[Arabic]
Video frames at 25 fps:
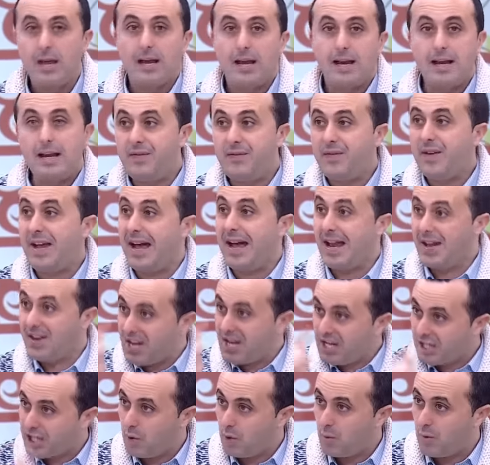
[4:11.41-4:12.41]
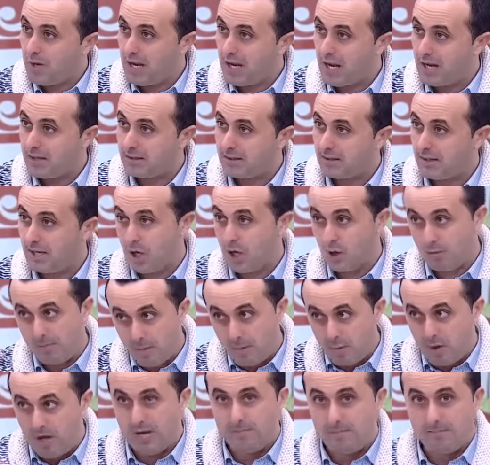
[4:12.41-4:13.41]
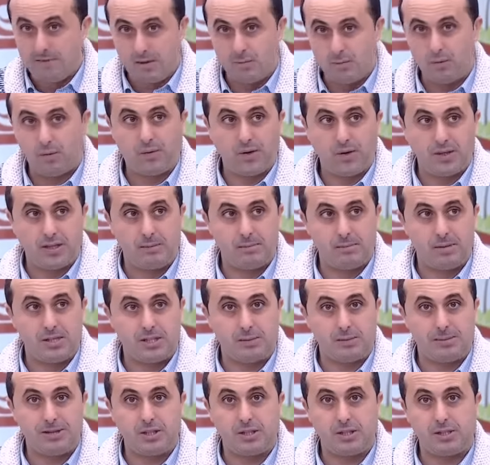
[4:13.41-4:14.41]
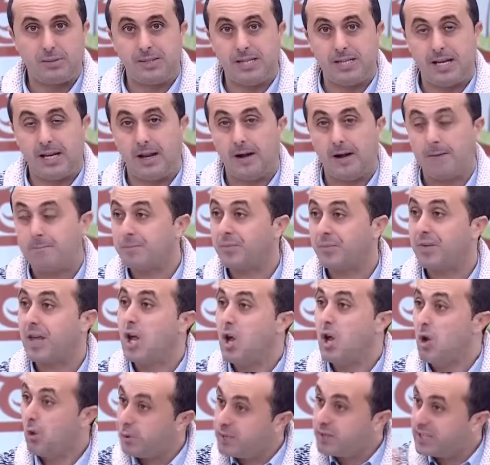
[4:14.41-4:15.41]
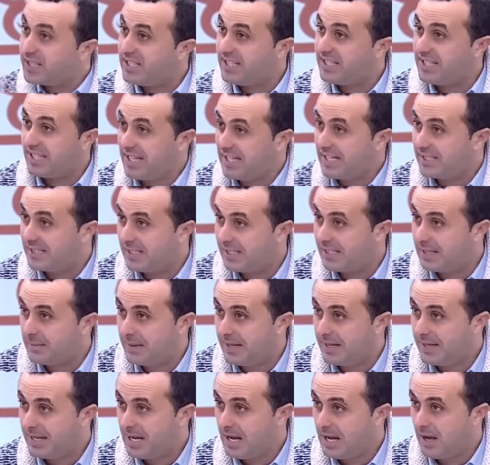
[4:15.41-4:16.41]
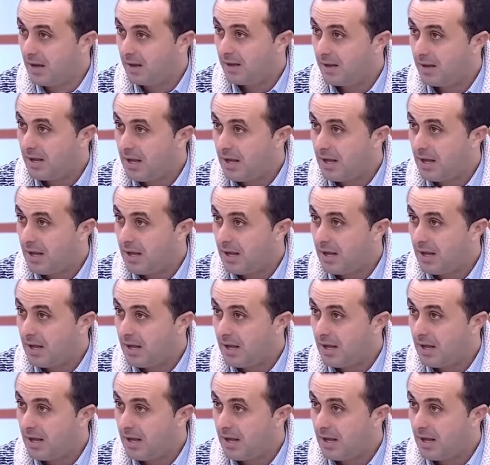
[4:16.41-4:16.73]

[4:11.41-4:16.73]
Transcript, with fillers: اللي فيها النشويات اللي هما مهمين مفيدين بالنسبه للجسم ديالنا وتزيد على زيت البلديه